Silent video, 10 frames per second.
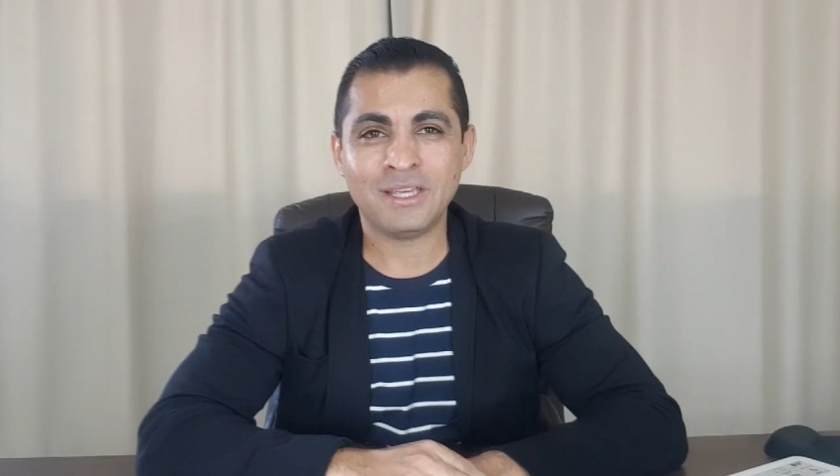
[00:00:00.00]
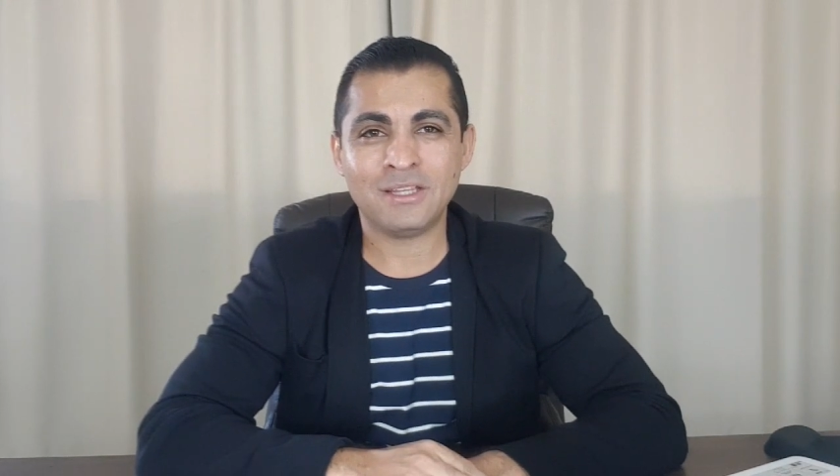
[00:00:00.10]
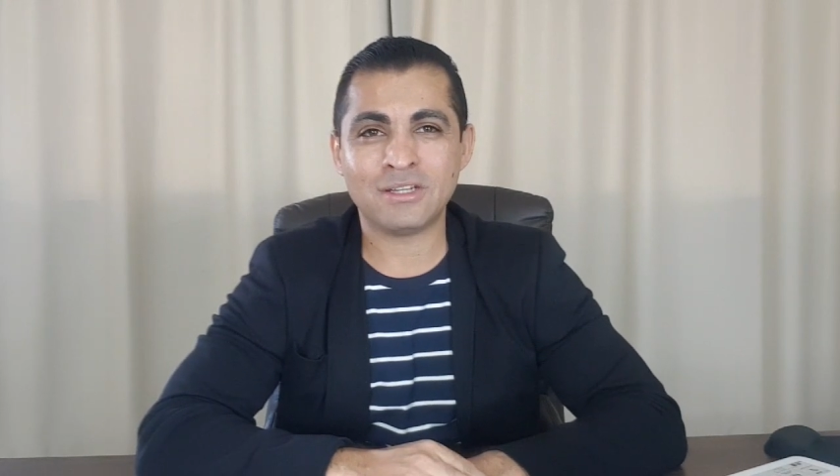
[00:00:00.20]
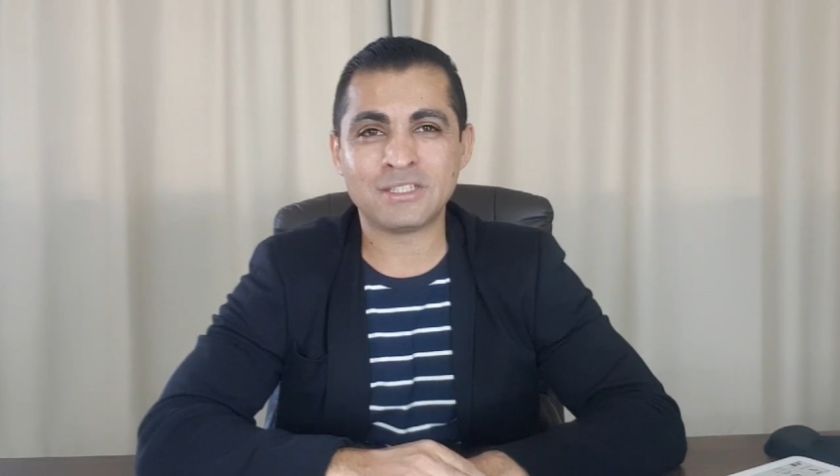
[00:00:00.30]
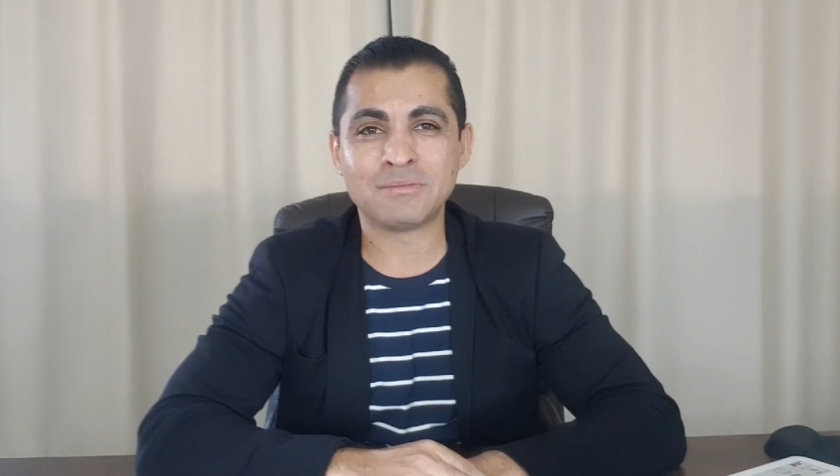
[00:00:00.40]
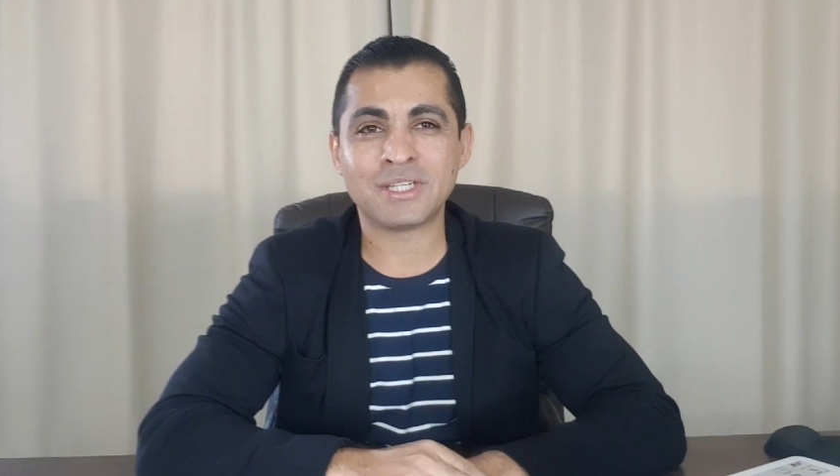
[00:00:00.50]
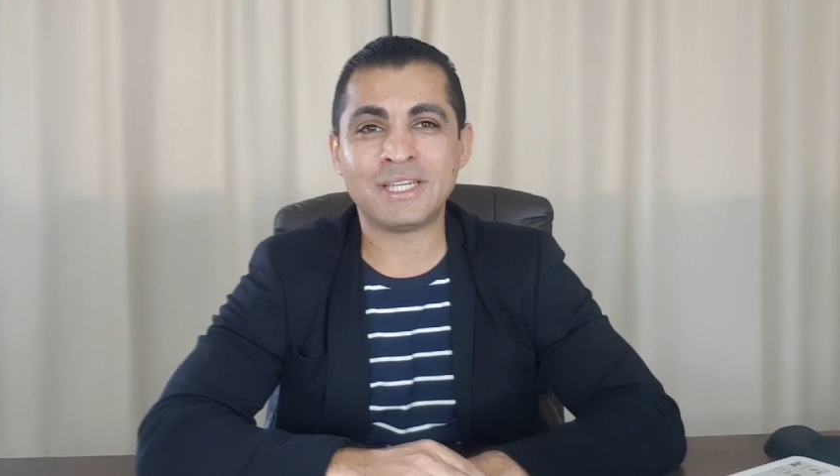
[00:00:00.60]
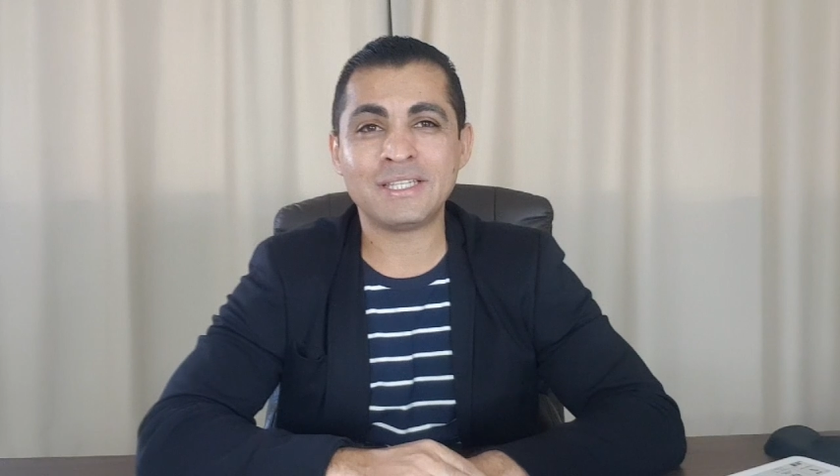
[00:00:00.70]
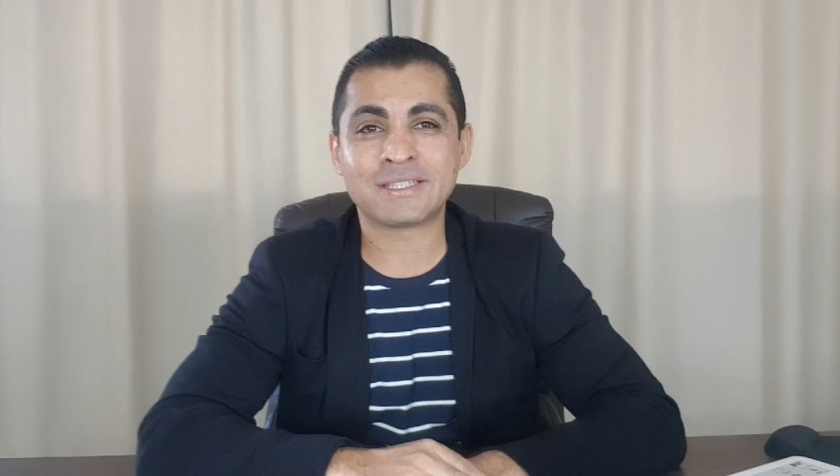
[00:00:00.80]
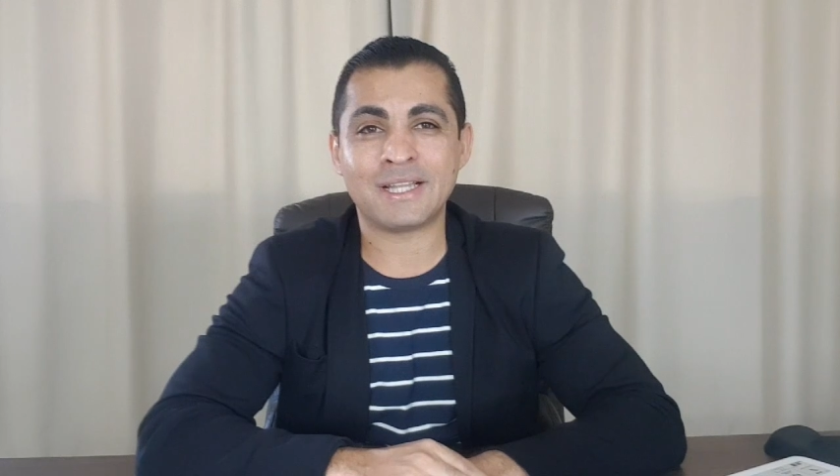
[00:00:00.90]
Nós vamos
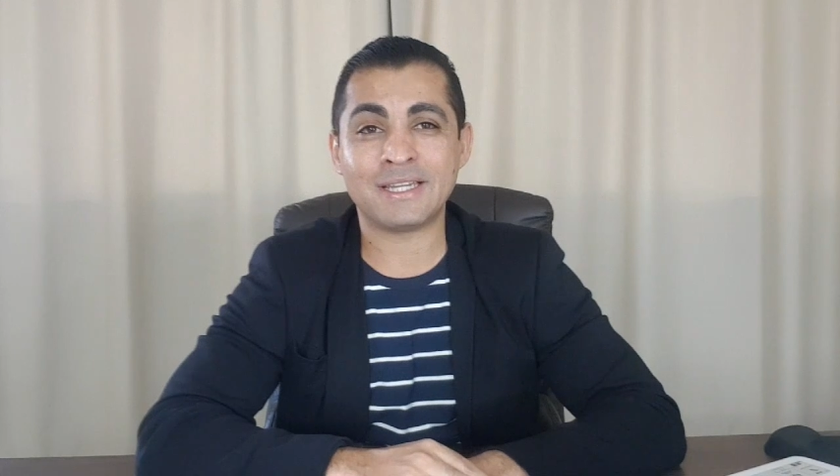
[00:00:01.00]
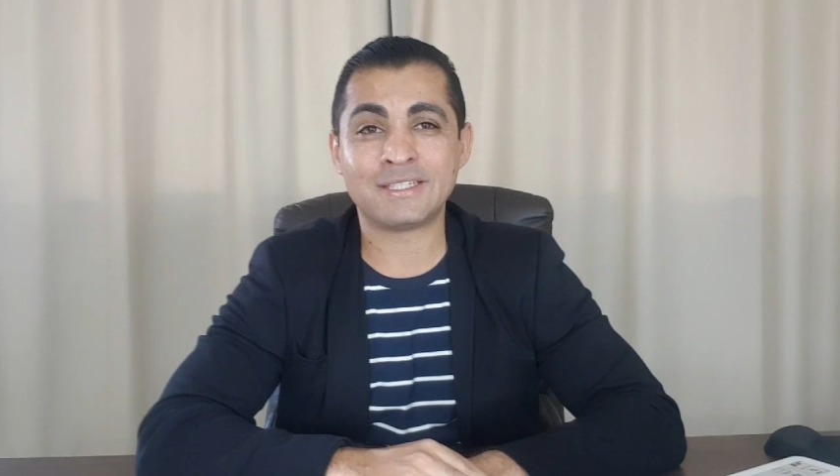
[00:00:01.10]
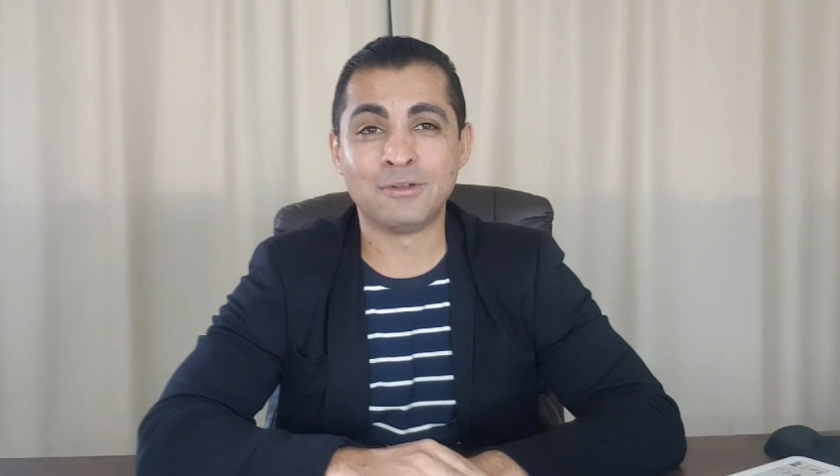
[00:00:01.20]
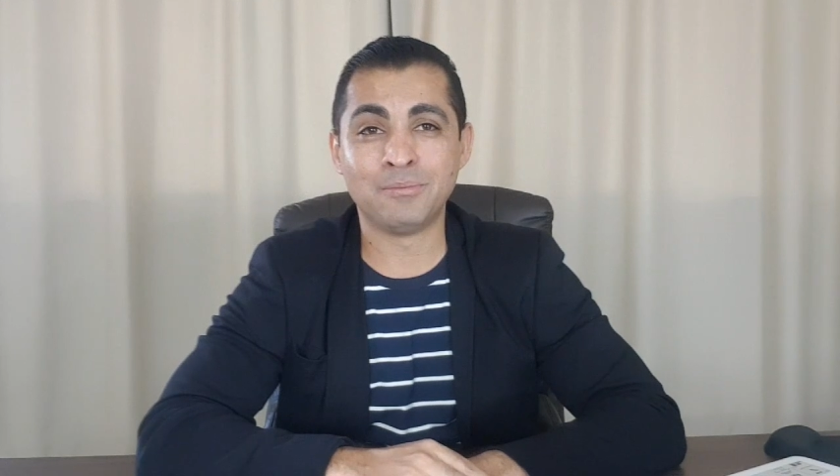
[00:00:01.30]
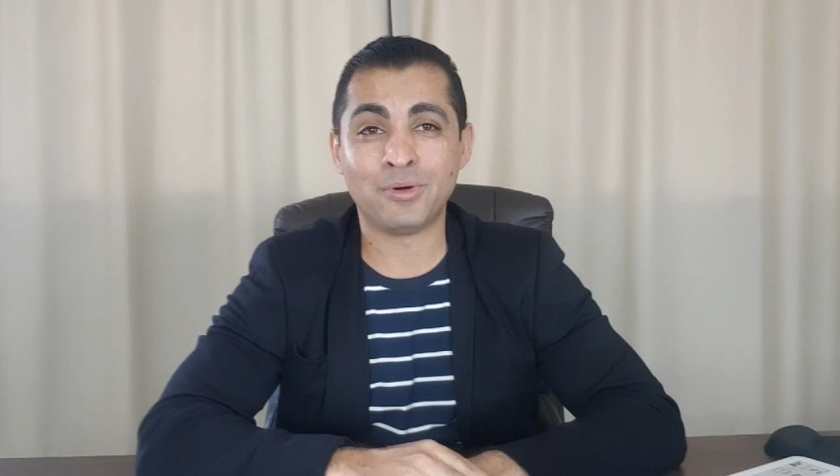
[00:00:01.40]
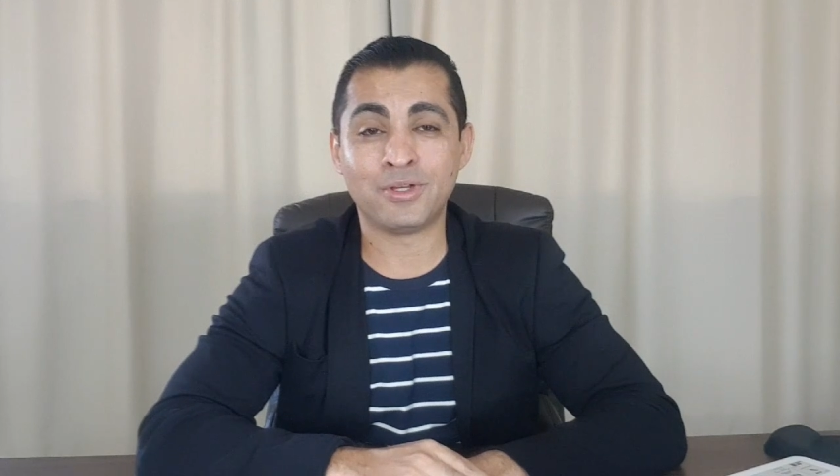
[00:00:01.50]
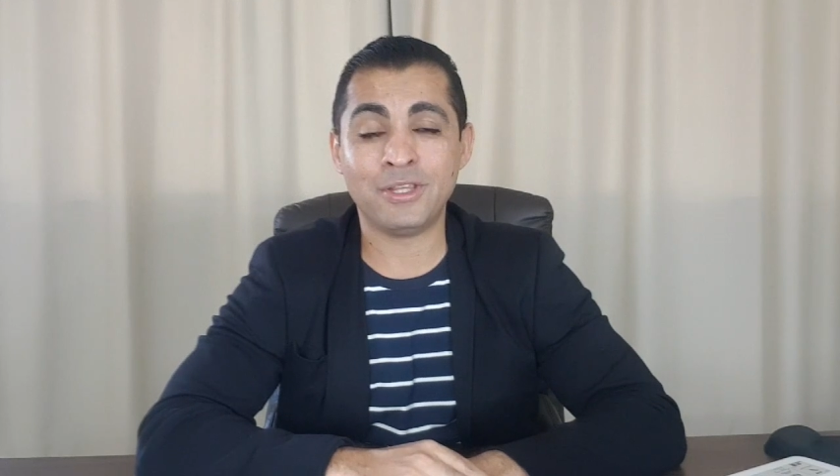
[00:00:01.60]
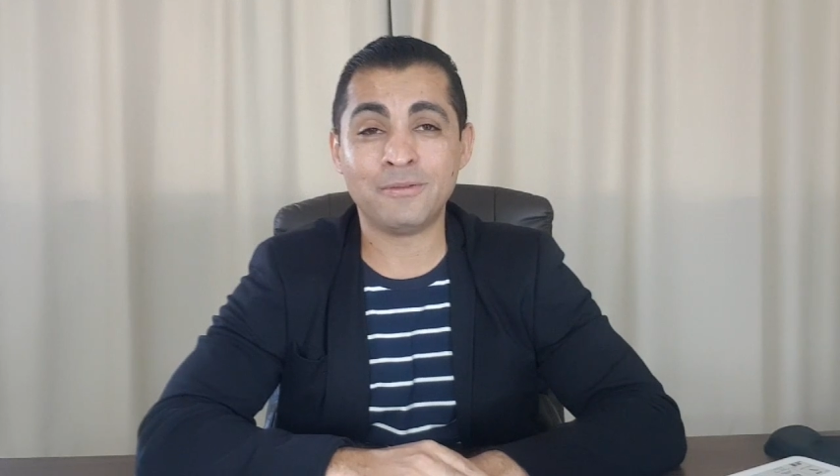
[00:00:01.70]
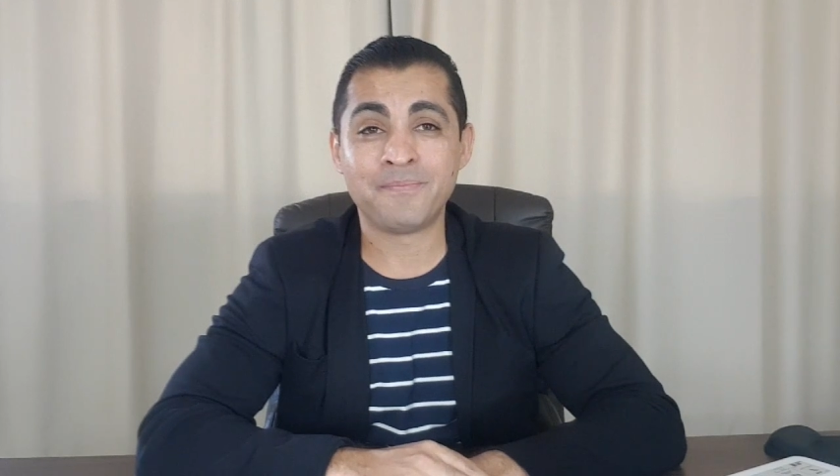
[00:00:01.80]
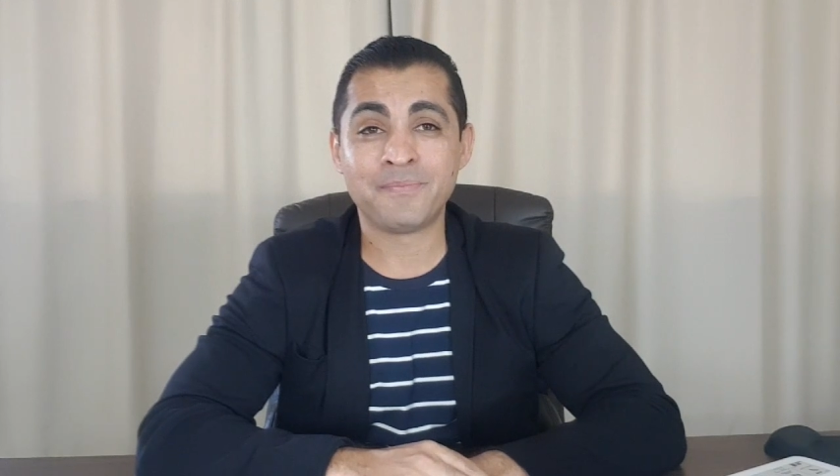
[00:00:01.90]
aqui esclarecer um
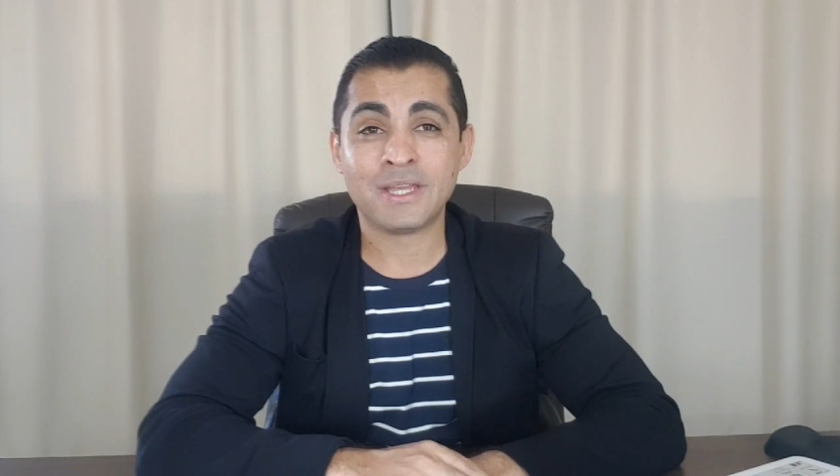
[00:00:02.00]
pouquinho